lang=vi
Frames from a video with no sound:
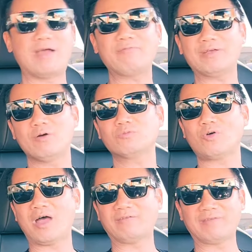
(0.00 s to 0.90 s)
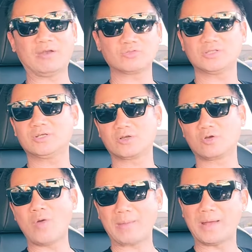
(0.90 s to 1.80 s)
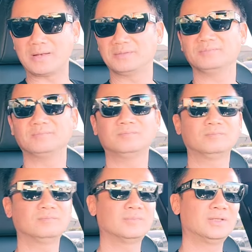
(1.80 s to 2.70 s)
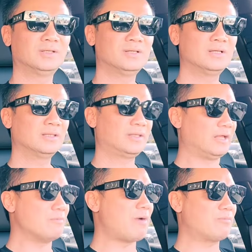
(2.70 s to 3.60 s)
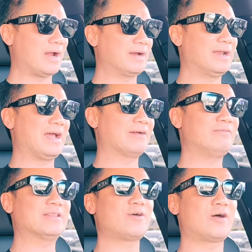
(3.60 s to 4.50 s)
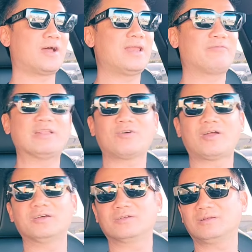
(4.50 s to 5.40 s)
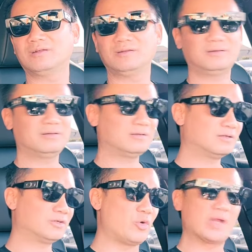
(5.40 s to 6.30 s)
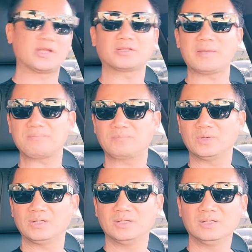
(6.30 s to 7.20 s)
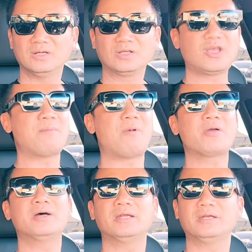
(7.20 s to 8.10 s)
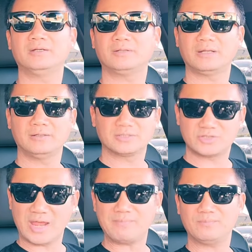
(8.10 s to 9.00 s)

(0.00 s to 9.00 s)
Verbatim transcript: viết của ông tòa và luật sư của hai bên thì cũng mong rằng là cái phiên tòa đó là phiên tòa được truyền hình trực tiếp cho mọi người được xem